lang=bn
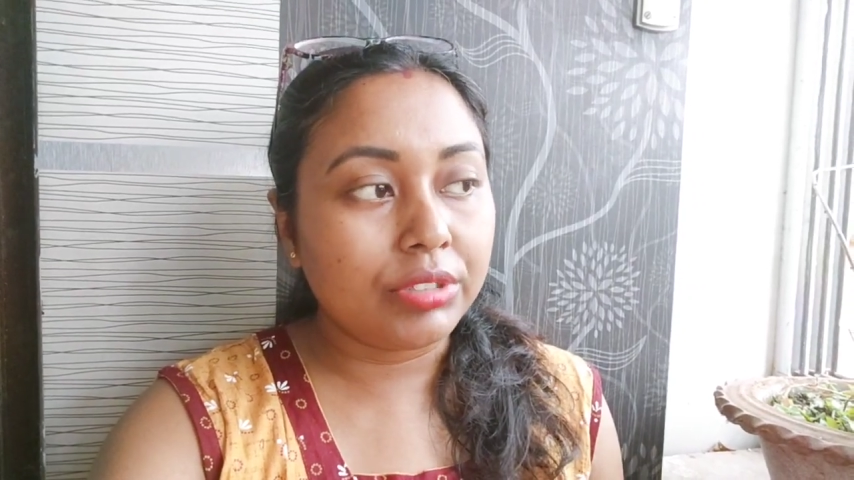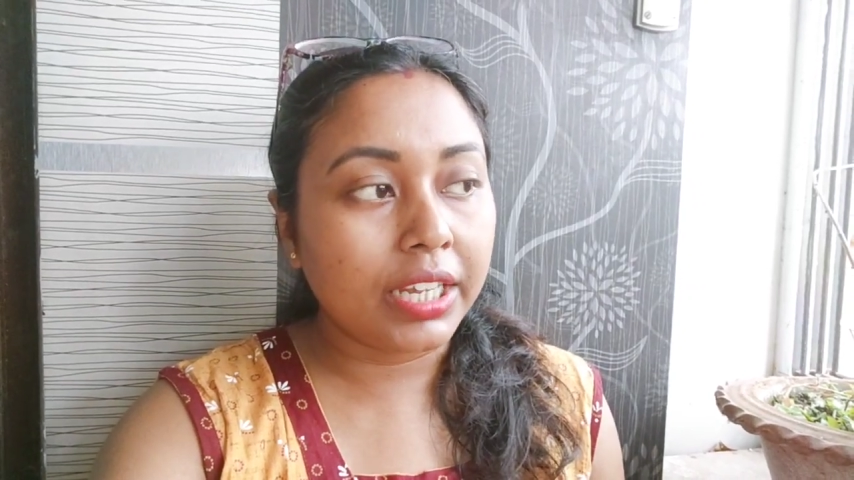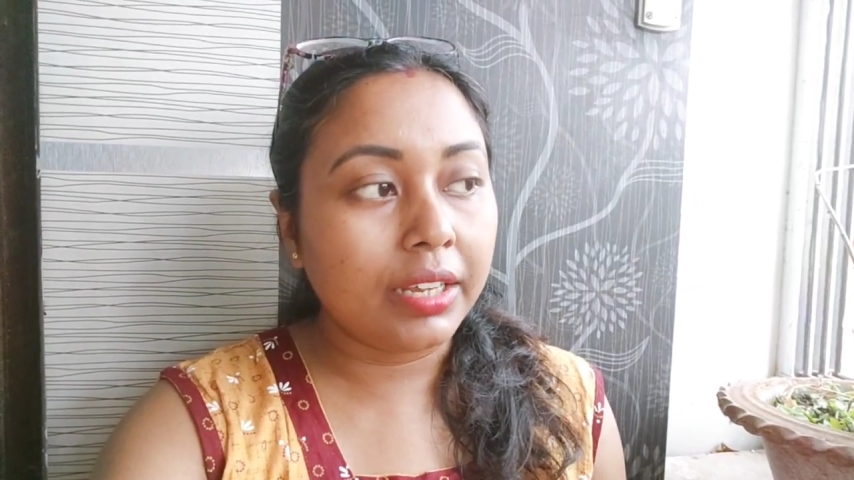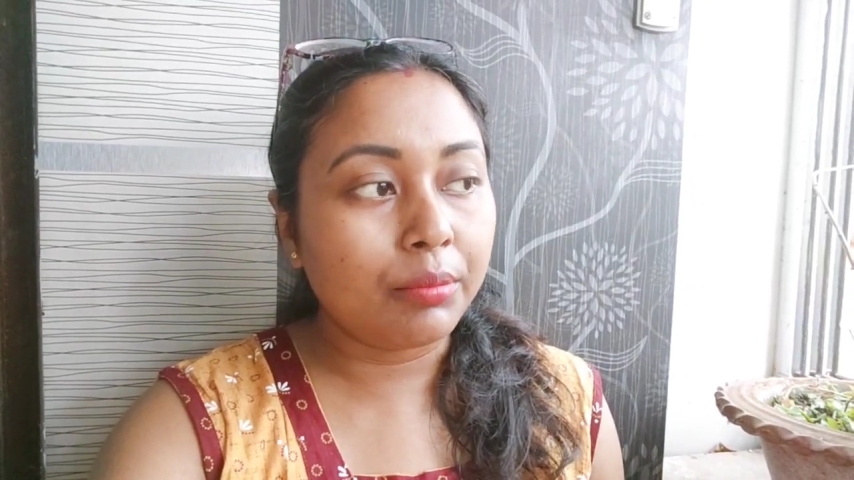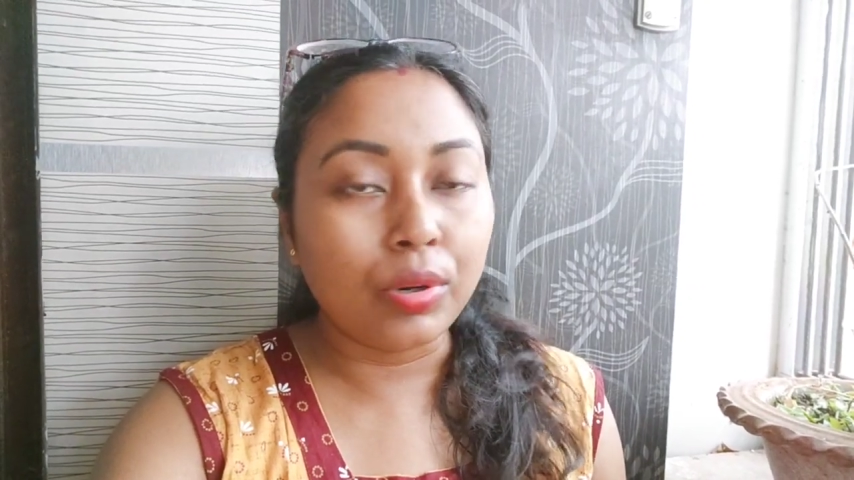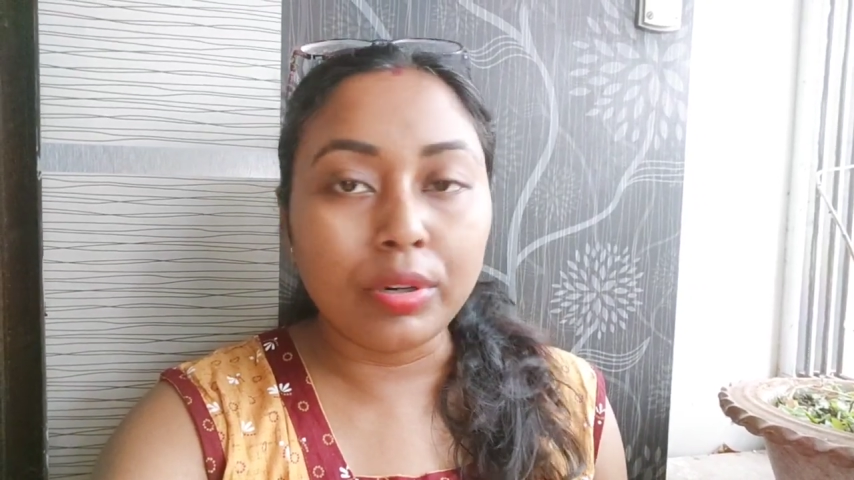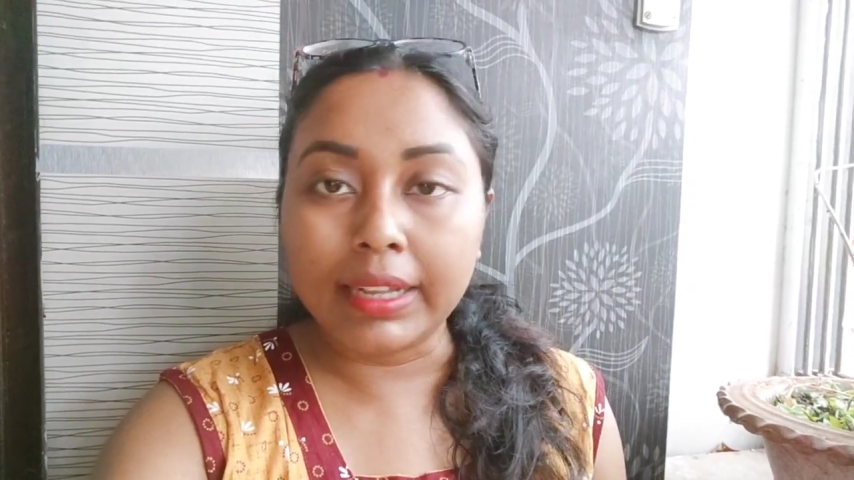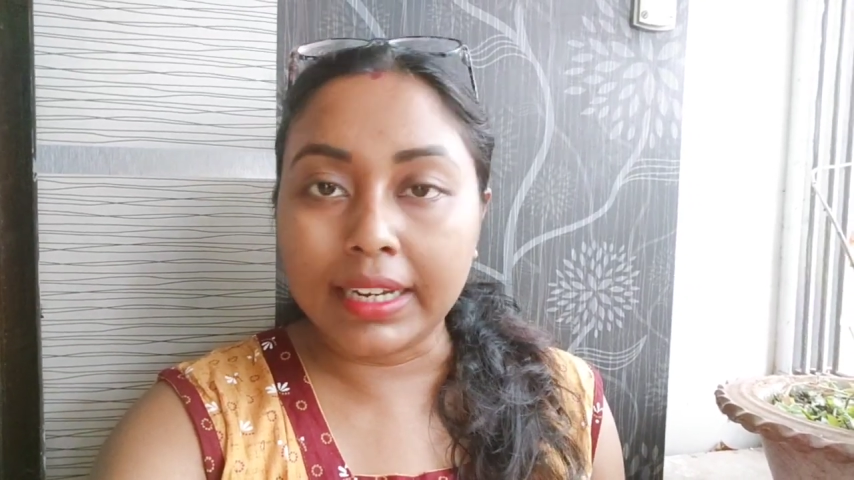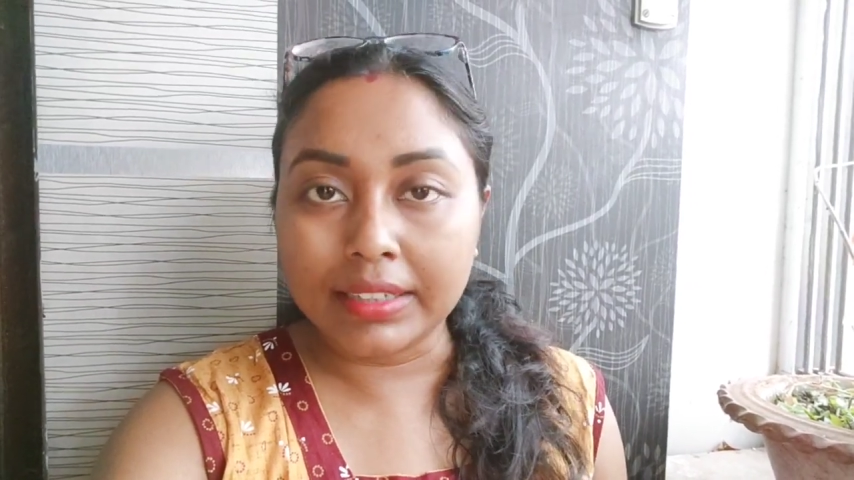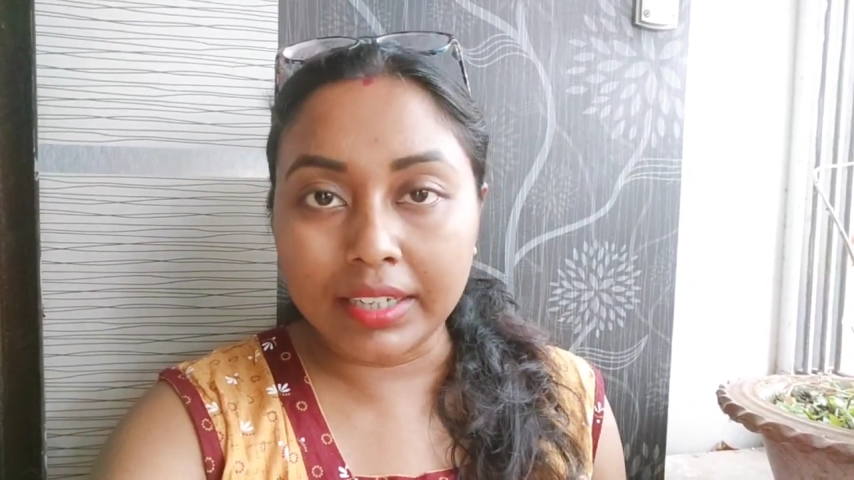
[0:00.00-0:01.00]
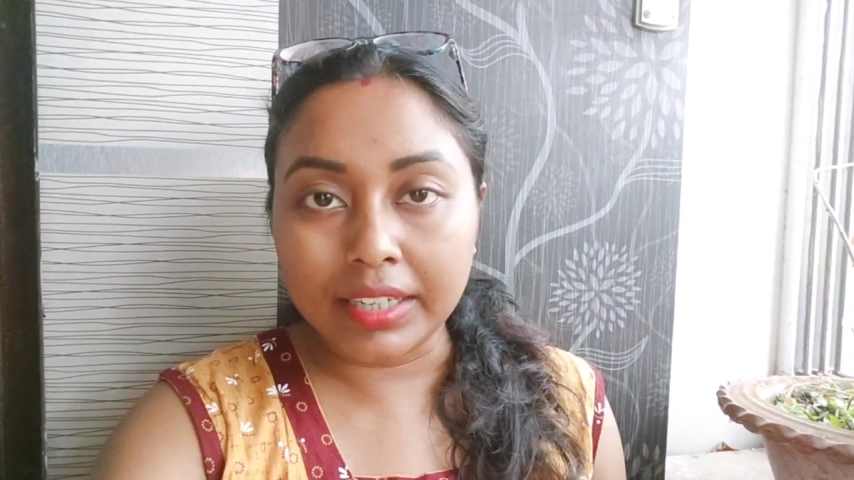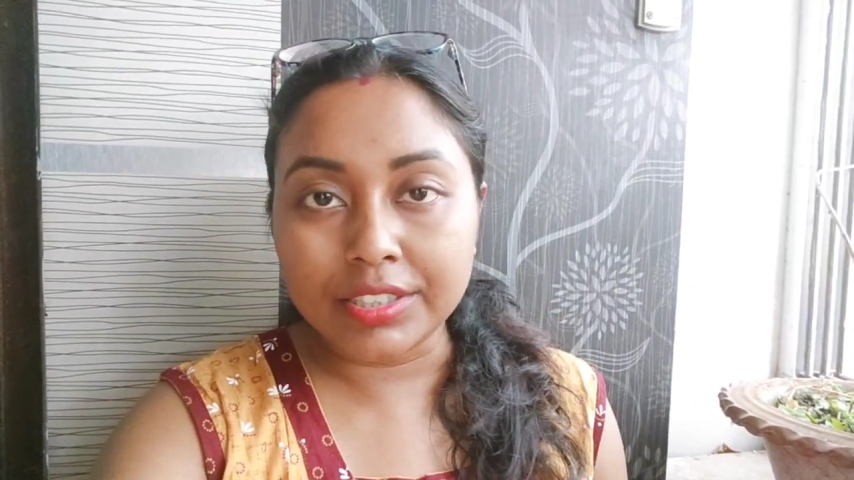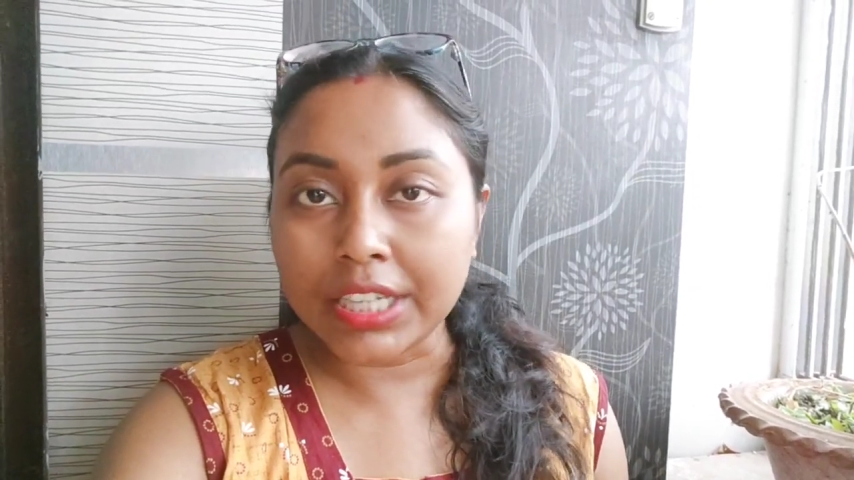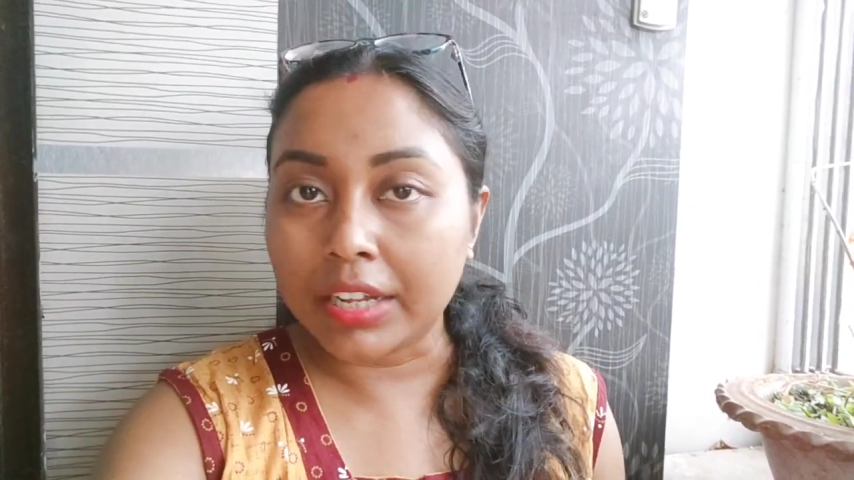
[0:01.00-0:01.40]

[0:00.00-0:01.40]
উঠে ভোরবেলা থেকে